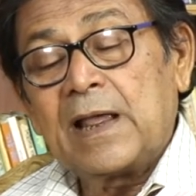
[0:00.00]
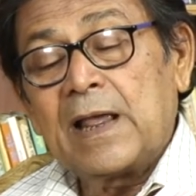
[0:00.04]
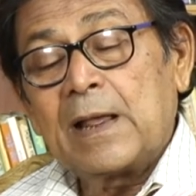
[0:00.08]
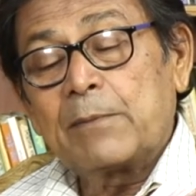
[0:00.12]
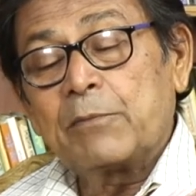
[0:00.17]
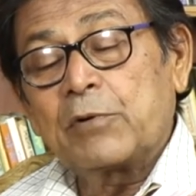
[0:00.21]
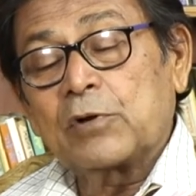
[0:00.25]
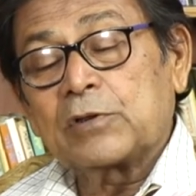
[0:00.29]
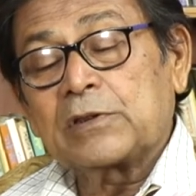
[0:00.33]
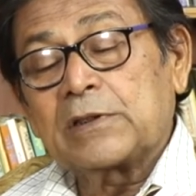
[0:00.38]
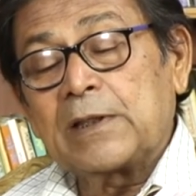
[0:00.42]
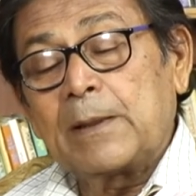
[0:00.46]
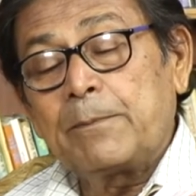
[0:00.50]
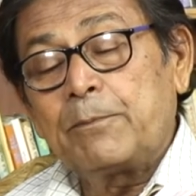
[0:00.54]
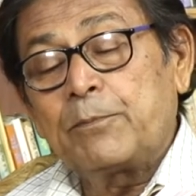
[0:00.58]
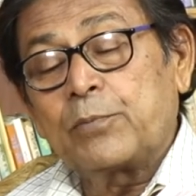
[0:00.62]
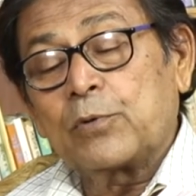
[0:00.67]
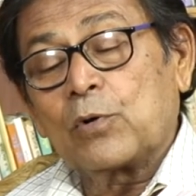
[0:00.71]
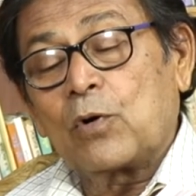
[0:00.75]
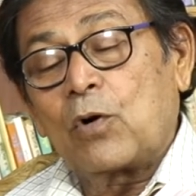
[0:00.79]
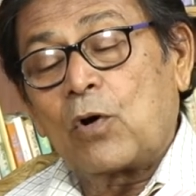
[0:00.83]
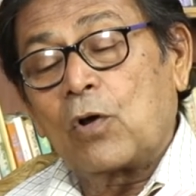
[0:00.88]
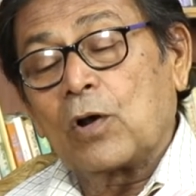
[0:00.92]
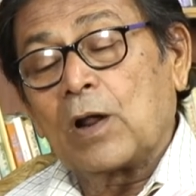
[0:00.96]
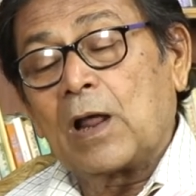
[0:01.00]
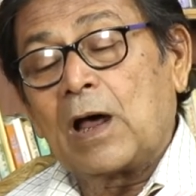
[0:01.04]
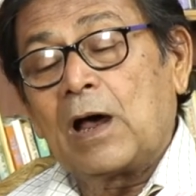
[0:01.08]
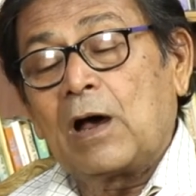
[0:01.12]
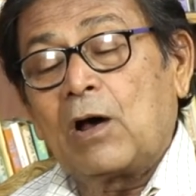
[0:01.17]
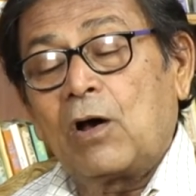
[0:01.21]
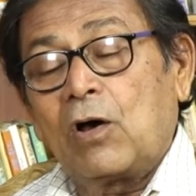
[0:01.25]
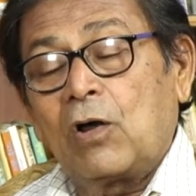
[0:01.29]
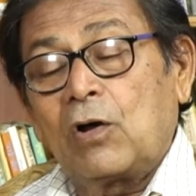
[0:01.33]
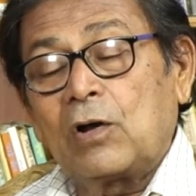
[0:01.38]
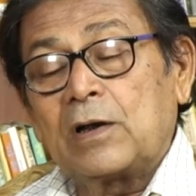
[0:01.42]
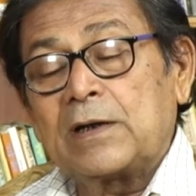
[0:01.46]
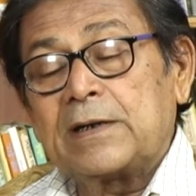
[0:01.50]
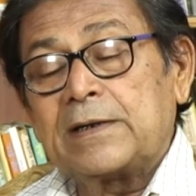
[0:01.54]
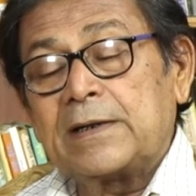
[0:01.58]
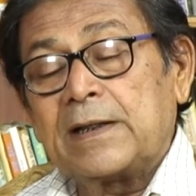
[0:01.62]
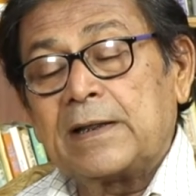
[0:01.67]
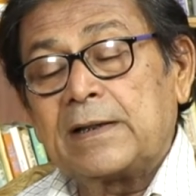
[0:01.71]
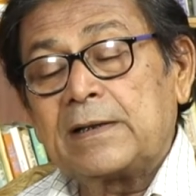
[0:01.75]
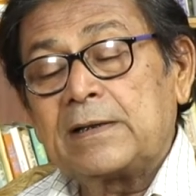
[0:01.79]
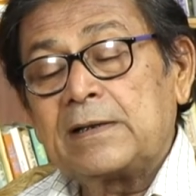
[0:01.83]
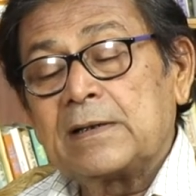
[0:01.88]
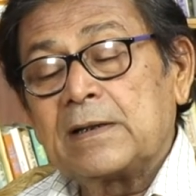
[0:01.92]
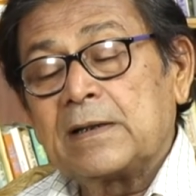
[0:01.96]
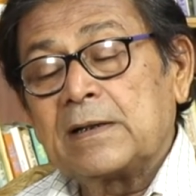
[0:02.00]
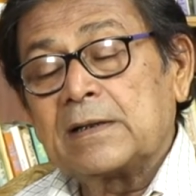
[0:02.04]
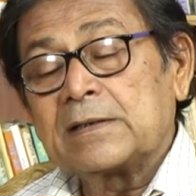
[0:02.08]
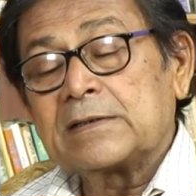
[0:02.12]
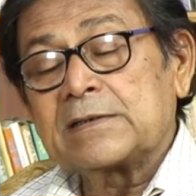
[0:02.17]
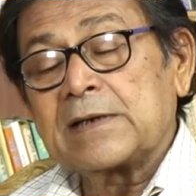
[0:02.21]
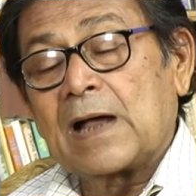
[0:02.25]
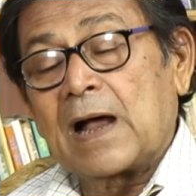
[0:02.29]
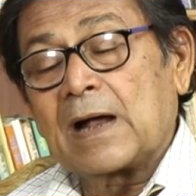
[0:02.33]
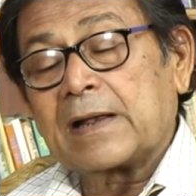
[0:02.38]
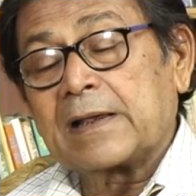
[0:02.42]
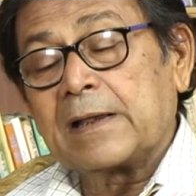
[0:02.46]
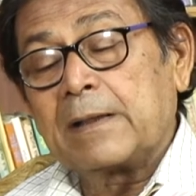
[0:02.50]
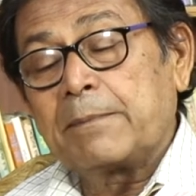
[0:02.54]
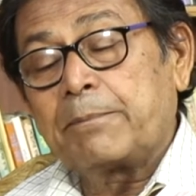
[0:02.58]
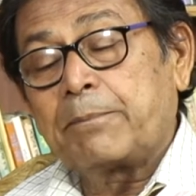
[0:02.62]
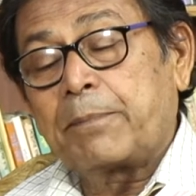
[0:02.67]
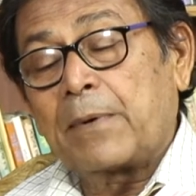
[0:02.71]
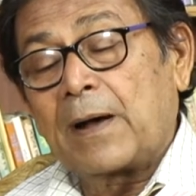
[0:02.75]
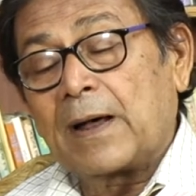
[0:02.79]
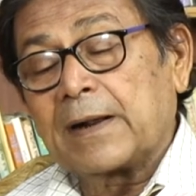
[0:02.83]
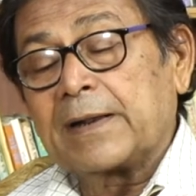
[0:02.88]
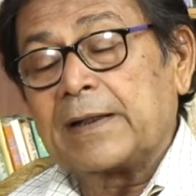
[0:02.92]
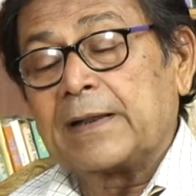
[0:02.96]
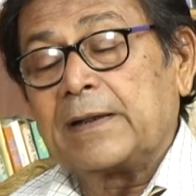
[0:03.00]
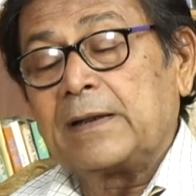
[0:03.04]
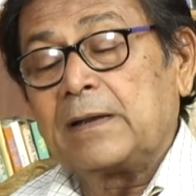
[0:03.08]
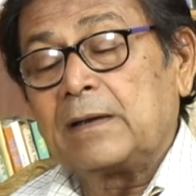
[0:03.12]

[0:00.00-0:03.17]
এবং তীব্র হলাহল নিয়ে যাকে পারে